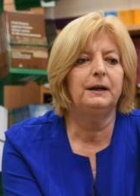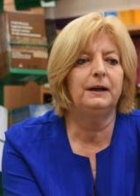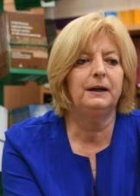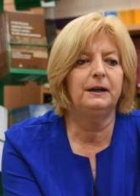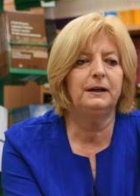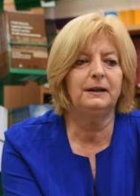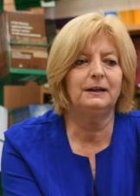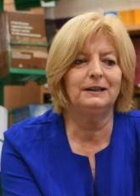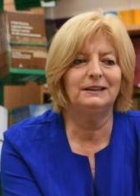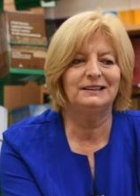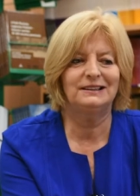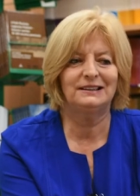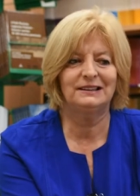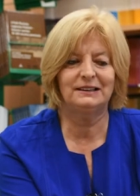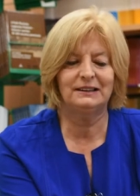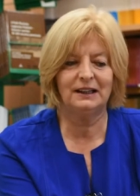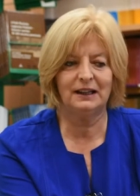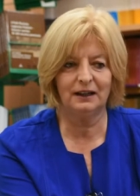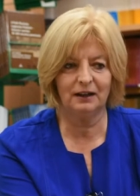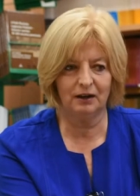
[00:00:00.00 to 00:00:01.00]
I z
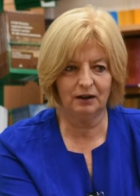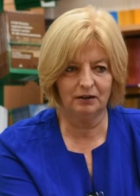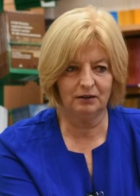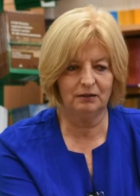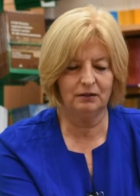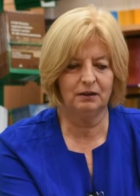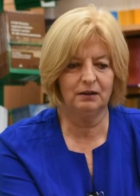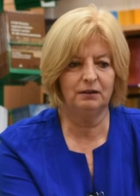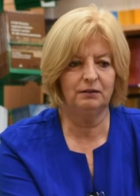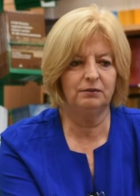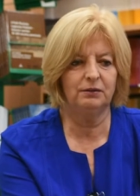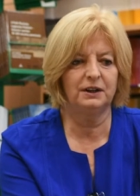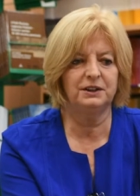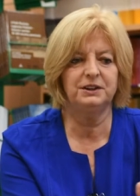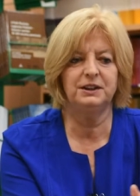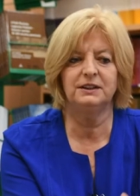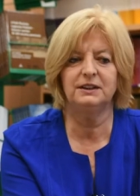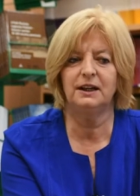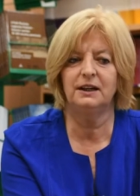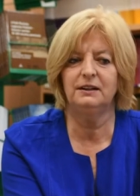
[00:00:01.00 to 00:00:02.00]
tego
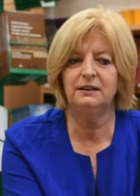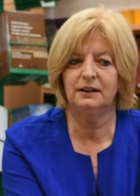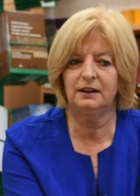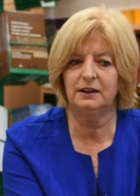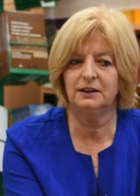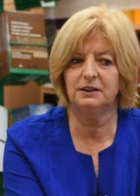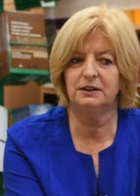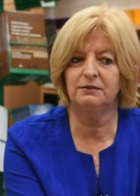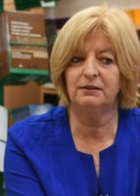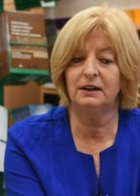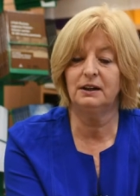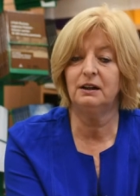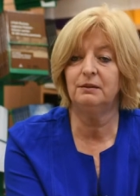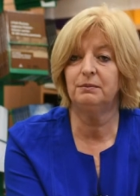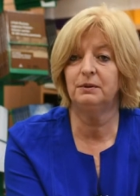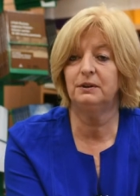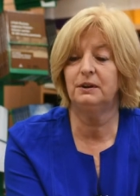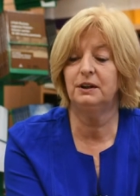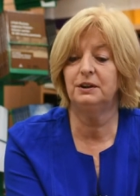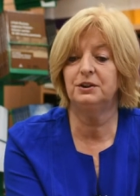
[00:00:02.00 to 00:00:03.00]
właśnie zainteresowania
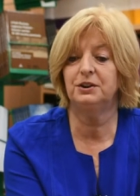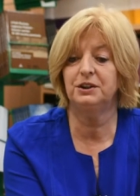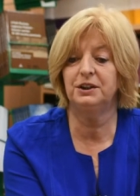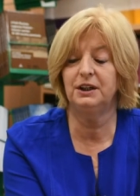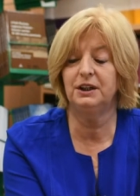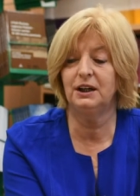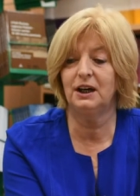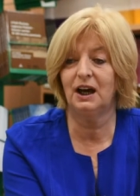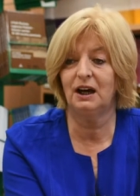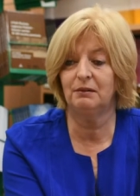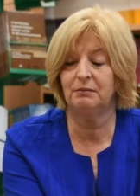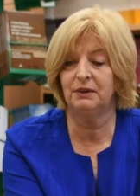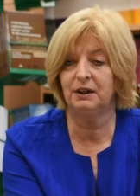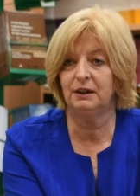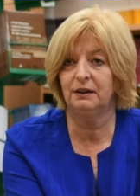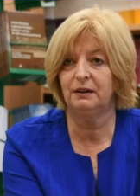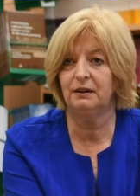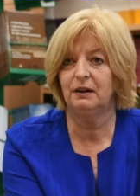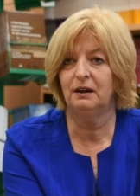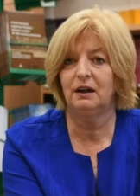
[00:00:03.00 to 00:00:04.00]
podręcznikami
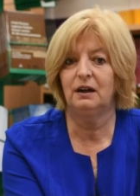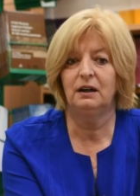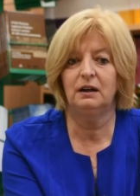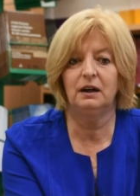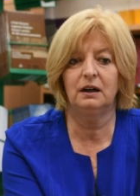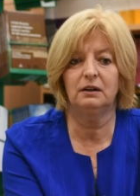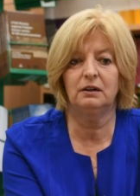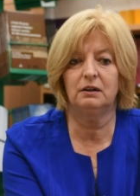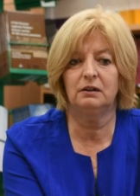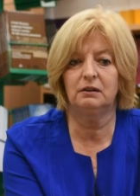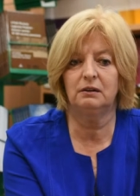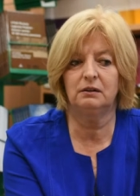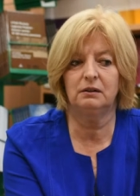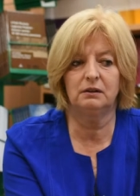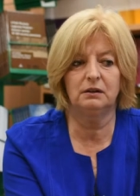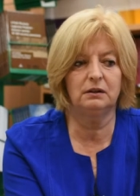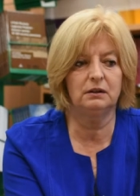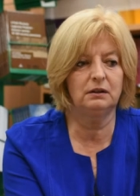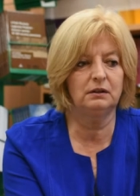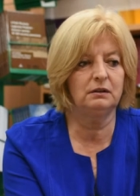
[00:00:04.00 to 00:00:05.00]
jako
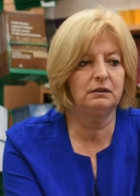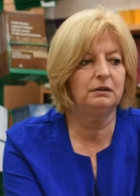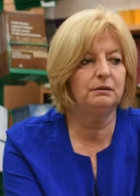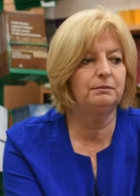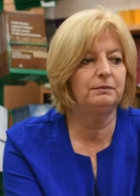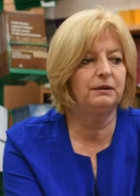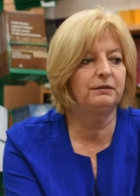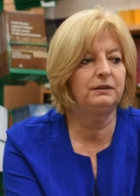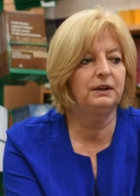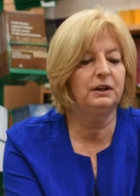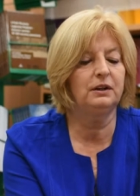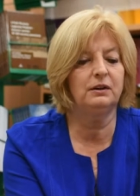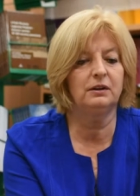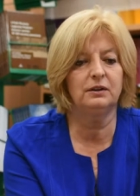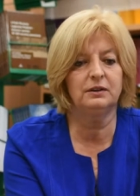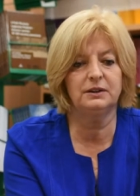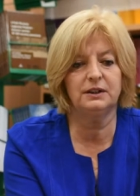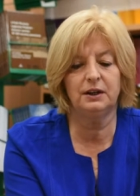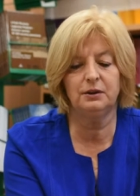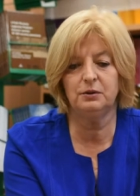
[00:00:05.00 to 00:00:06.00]
y, pewnego
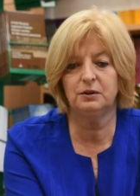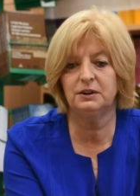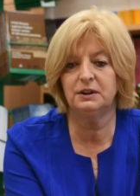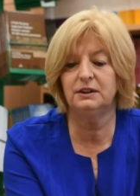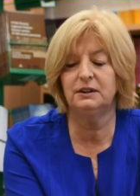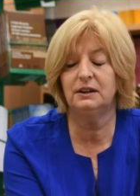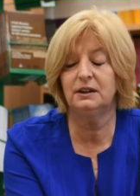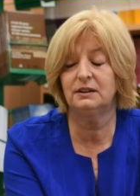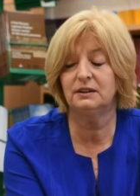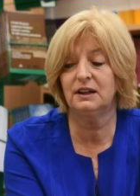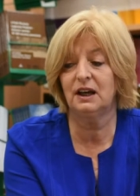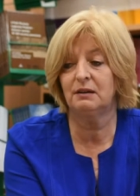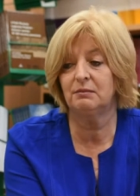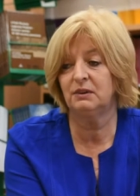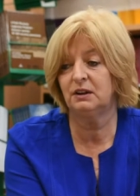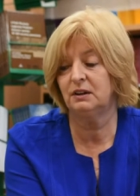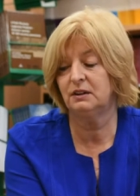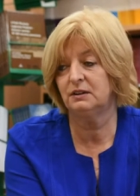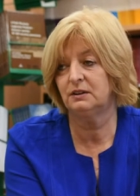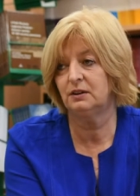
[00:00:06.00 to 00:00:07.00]
rodzaju
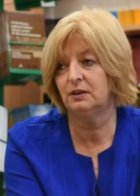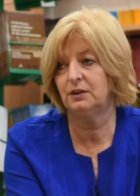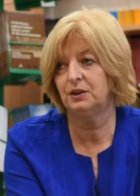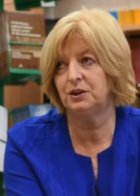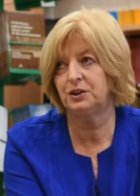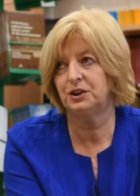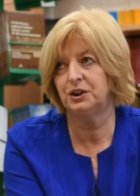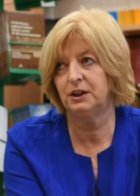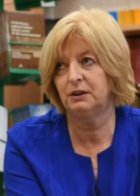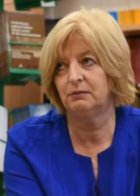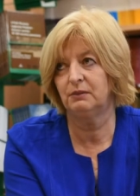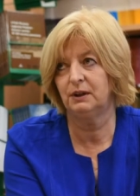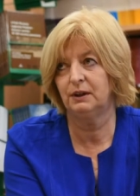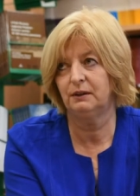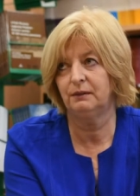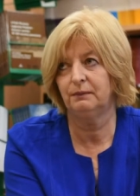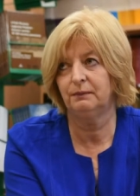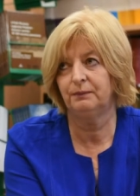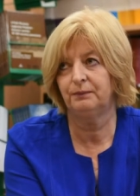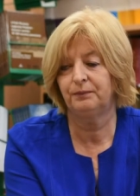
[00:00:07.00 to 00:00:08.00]
syntezami
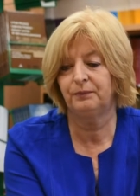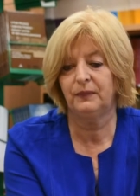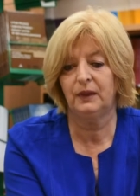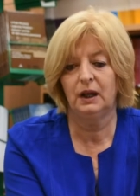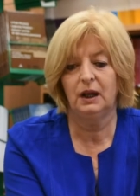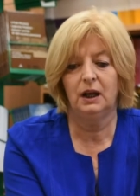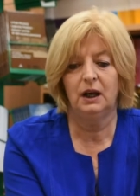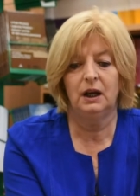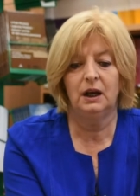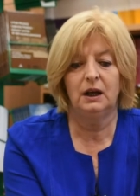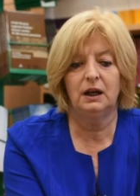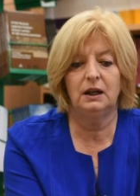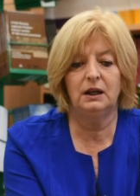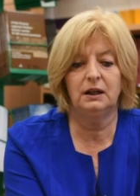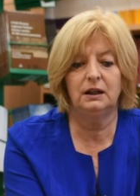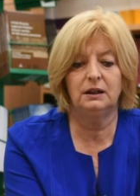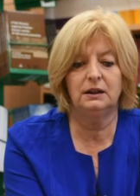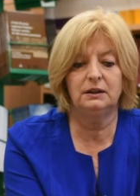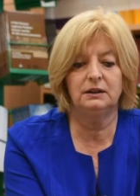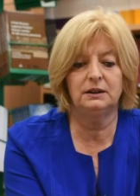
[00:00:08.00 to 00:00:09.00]
historycznymi
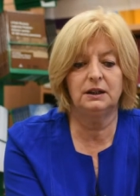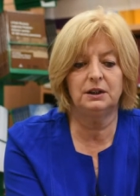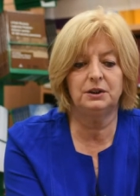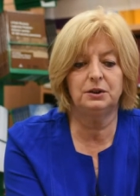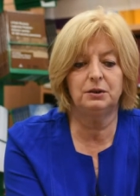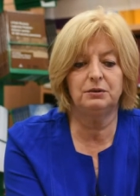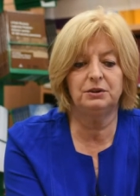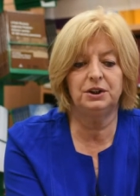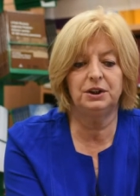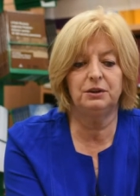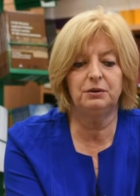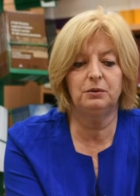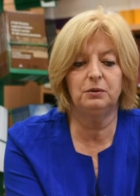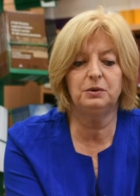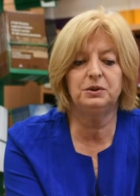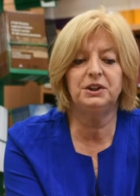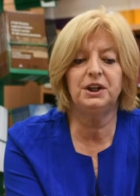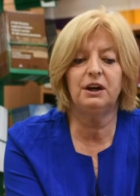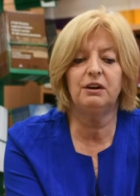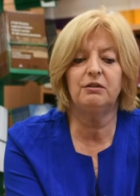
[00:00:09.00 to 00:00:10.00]
y, zaczął się
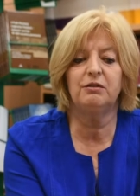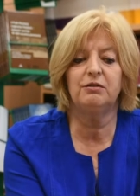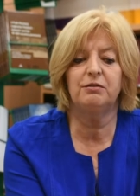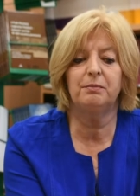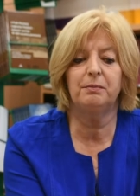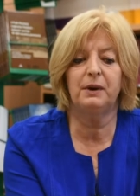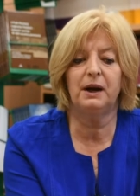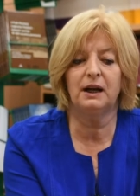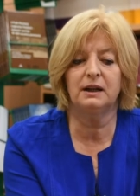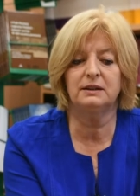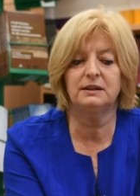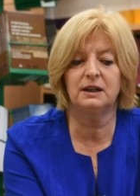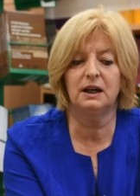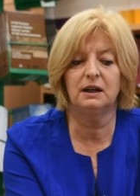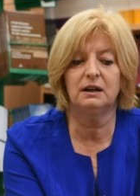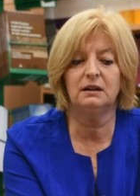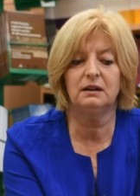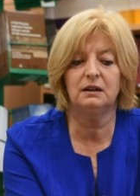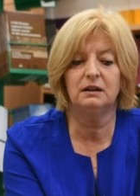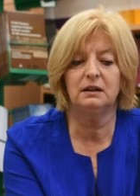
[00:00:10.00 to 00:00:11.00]
udział w
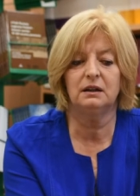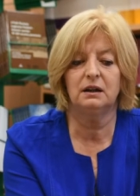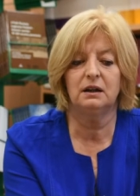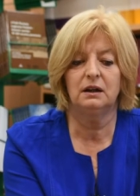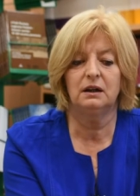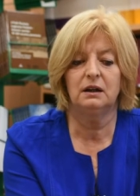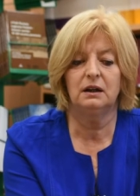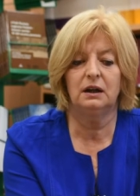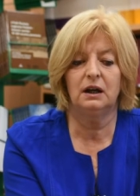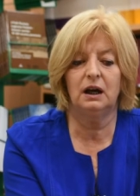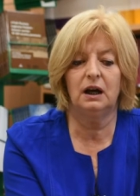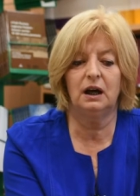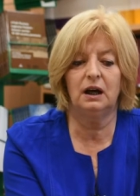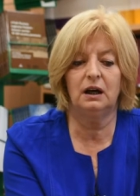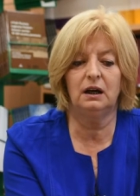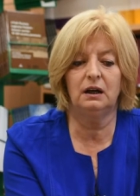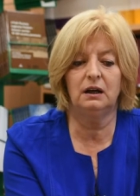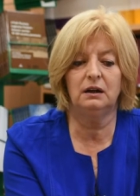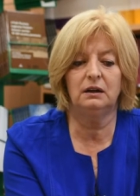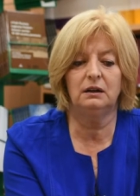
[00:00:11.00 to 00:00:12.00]
pracach
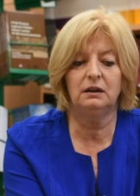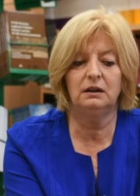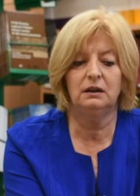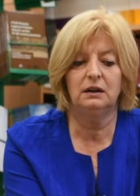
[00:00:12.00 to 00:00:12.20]
a